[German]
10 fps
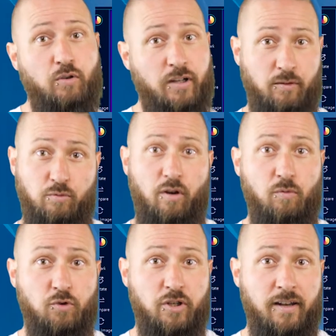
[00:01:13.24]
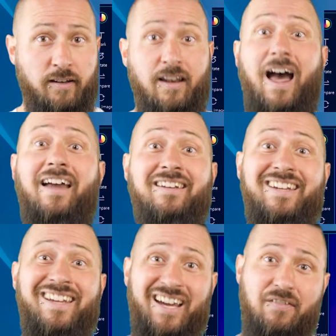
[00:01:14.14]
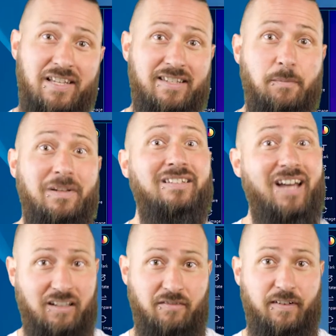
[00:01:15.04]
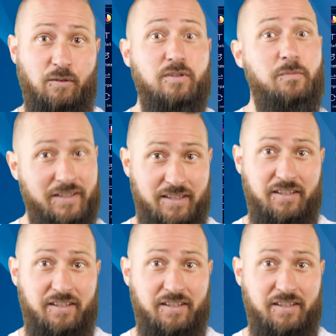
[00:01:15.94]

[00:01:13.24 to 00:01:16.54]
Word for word: und kann unter Umständen einen irreversiblen Datenverlust mit